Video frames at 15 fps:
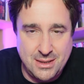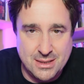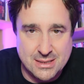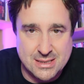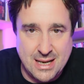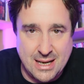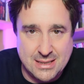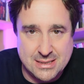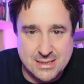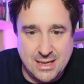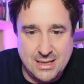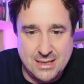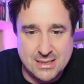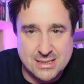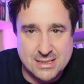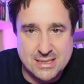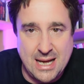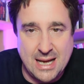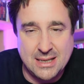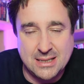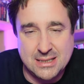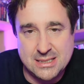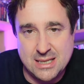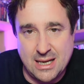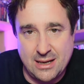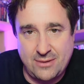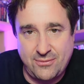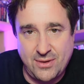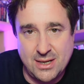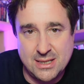Es kann sein, dass es eine andere
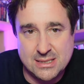Zeit war.